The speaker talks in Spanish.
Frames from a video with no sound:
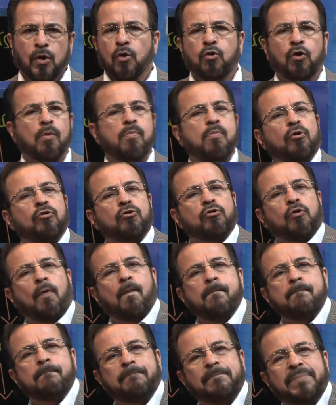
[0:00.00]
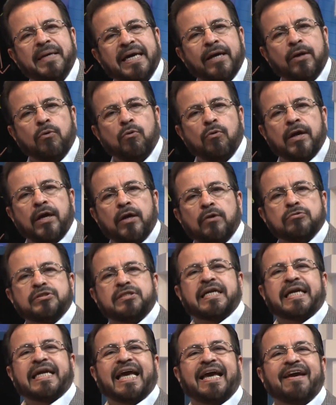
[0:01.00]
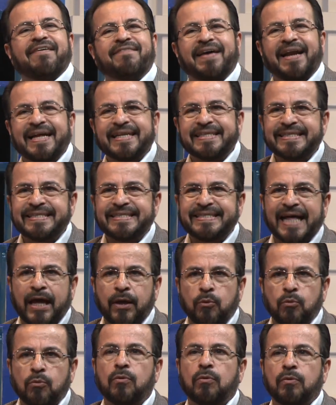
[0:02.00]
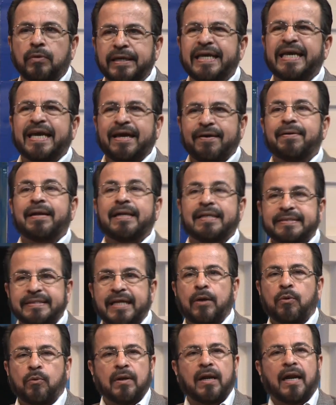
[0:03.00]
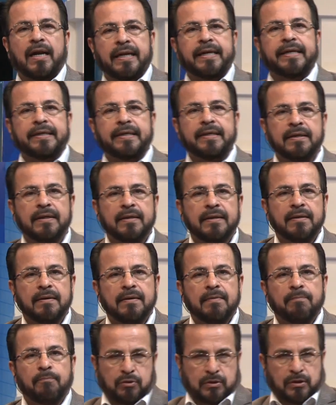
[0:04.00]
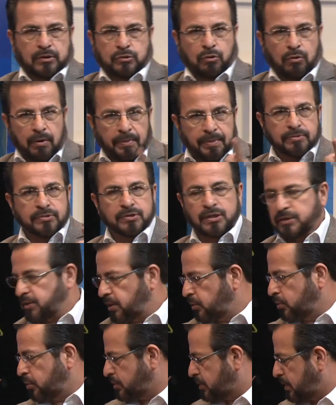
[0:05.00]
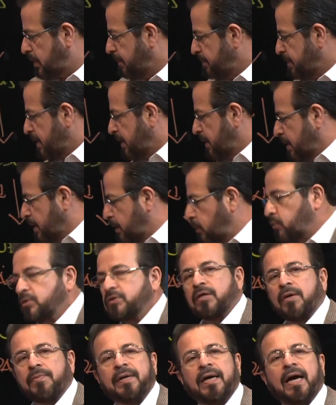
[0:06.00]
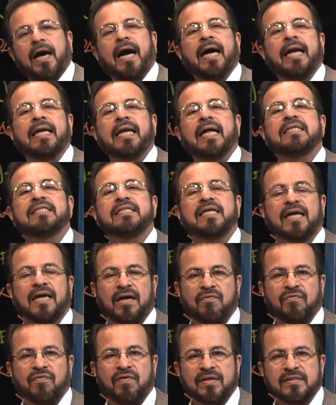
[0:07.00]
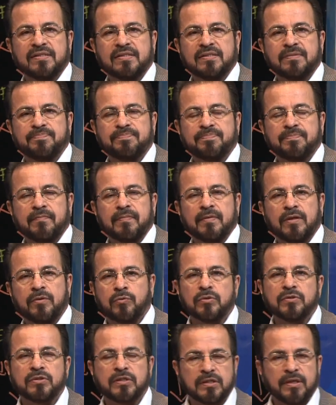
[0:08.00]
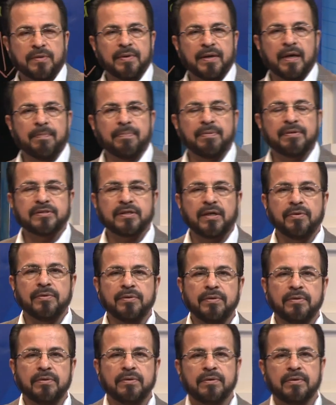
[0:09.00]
¿Cómo rompieron ellos y quebrantaron y quebrantaron la ley? Porque solo había un sacerdote. Entonces había Anás y Caifás. Entonces, ¿sabe qué he pensado yo?